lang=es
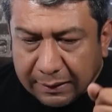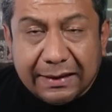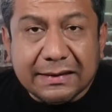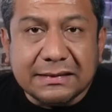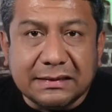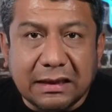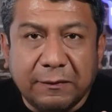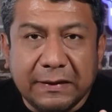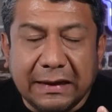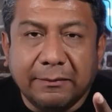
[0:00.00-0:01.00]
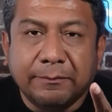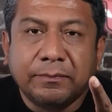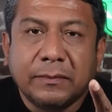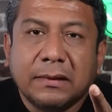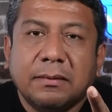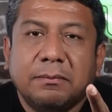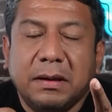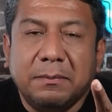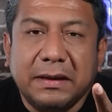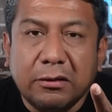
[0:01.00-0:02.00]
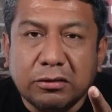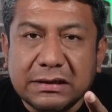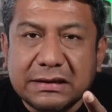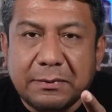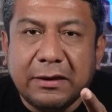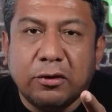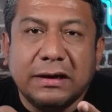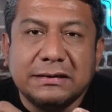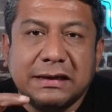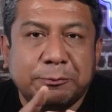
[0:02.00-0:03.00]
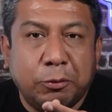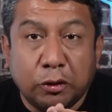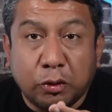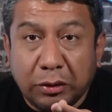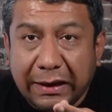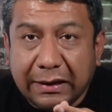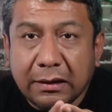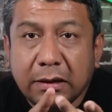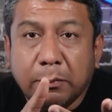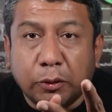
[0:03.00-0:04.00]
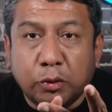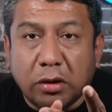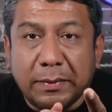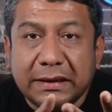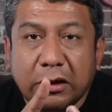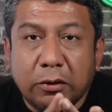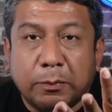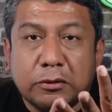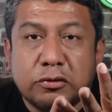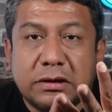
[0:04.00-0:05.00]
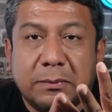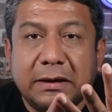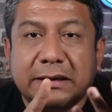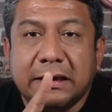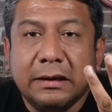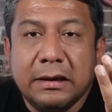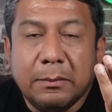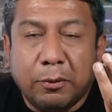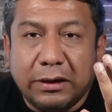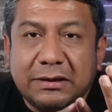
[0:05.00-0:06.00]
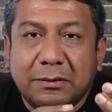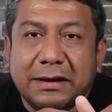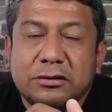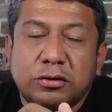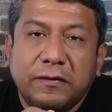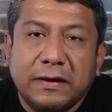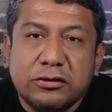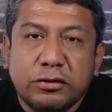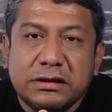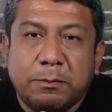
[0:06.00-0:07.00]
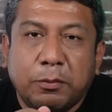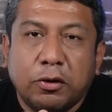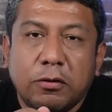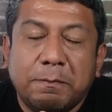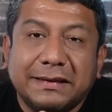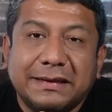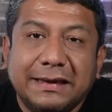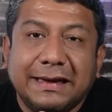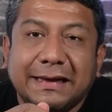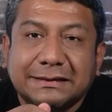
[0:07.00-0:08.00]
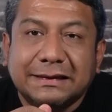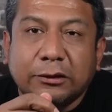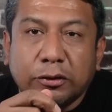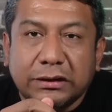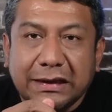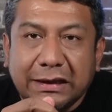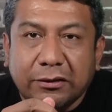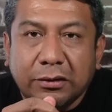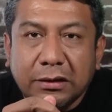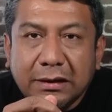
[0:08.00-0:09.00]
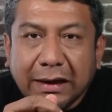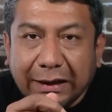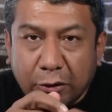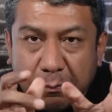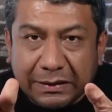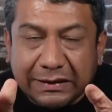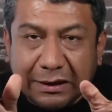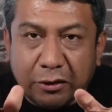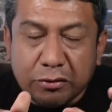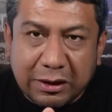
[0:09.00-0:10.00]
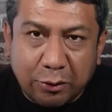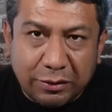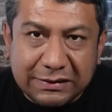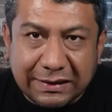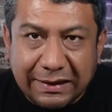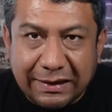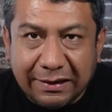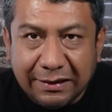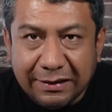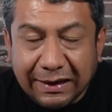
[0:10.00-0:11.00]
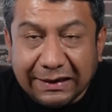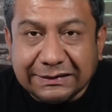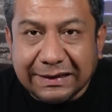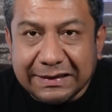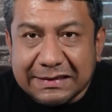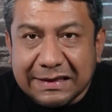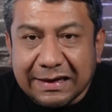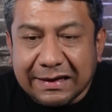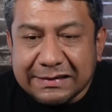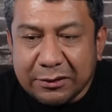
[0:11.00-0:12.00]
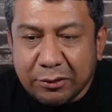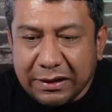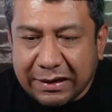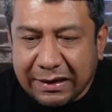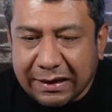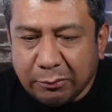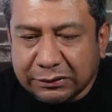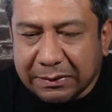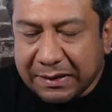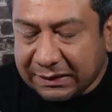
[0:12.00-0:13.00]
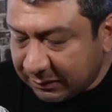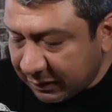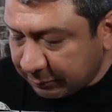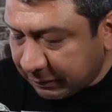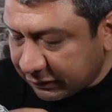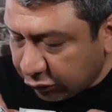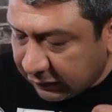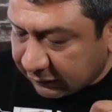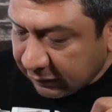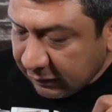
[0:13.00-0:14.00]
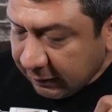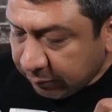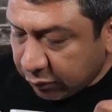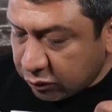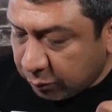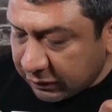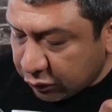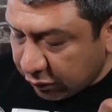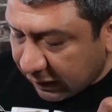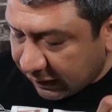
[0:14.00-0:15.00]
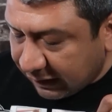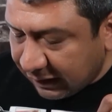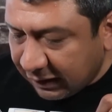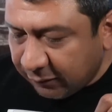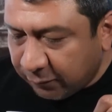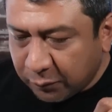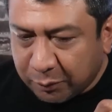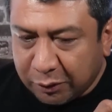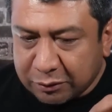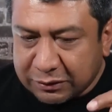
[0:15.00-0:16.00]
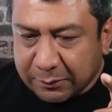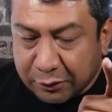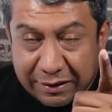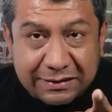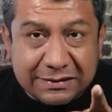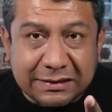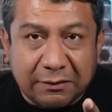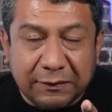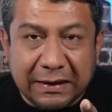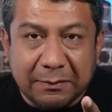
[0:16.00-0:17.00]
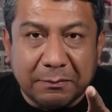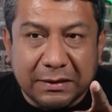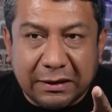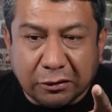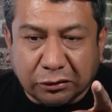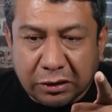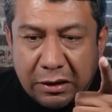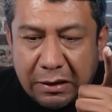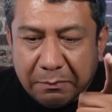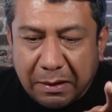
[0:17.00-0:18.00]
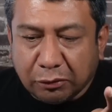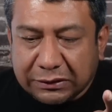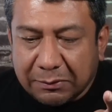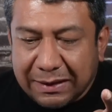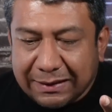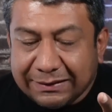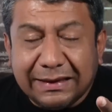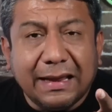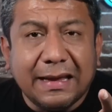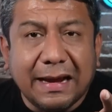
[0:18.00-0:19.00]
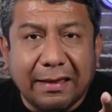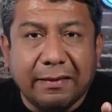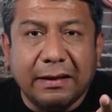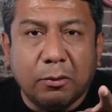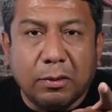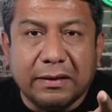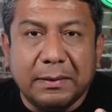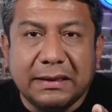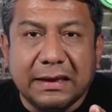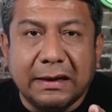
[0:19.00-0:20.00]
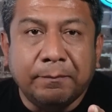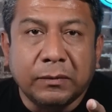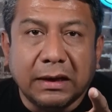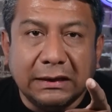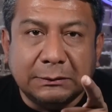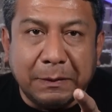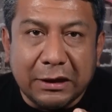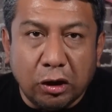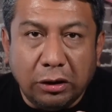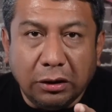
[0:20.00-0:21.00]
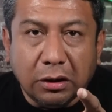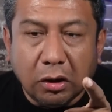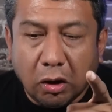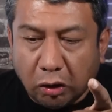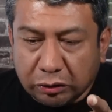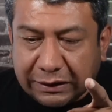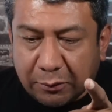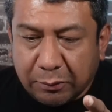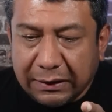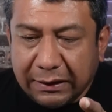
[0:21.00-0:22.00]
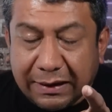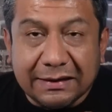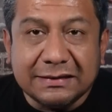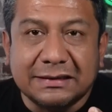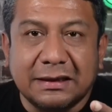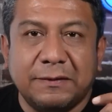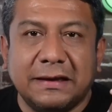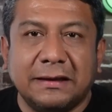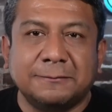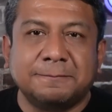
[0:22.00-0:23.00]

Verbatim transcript: Quédense hasta el final. Bienvenidos a este video. Gracias por tu like, por tu comentario, por suscribirte, por activar las notificaciones y por compartir este contenido. Al compartirlo nos ayudas a que este canal siga creciendo y a que lleguemos a más y más personas por supuesto, aquí en Fútbol con Cerebro. Quédense hasta el final, bienvenidos. Vamos a hablar de la llegada del guardameta español Oscar Wally. Quédense hasta el final.